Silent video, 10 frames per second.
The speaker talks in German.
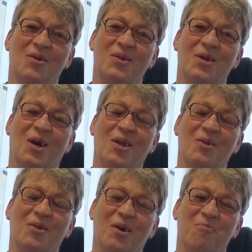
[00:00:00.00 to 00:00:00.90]
die alle
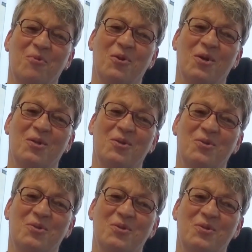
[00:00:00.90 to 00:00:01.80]
drei Monate
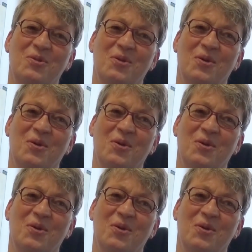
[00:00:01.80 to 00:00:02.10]
sind.